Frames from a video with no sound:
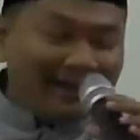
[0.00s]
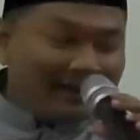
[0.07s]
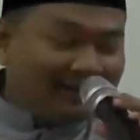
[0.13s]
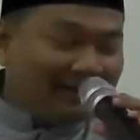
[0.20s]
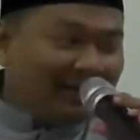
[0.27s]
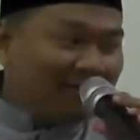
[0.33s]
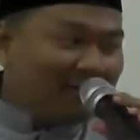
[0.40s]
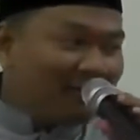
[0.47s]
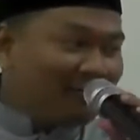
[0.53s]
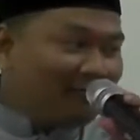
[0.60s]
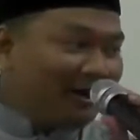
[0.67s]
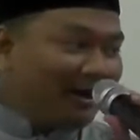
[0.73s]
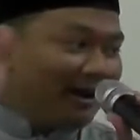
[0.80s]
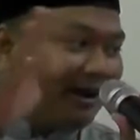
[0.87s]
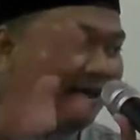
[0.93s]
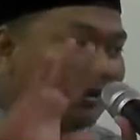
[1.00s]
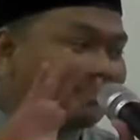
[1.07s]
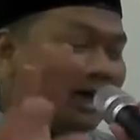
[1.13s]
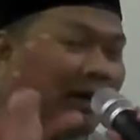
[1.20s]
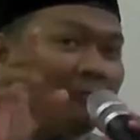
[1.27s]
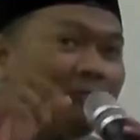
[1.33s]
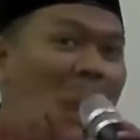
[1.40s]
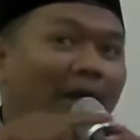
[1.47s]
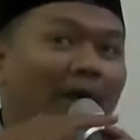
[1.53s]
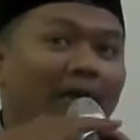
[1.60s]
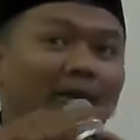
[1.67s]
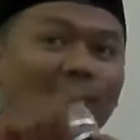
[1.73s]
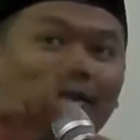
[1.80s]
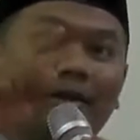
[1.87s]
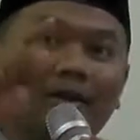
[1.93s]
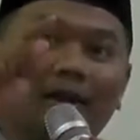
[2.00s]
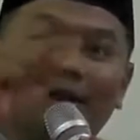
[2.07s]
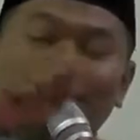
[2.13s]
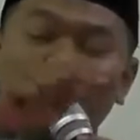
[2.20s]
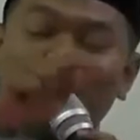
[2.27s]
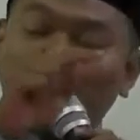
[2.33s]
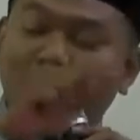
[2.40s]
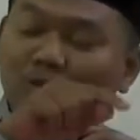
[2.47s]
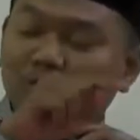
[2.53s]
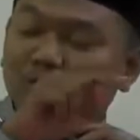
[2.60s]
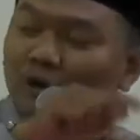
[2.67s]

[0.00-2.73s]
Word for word: Akhirnya Sayyidina Umar berangkat. Sampai akhirnya dari mulai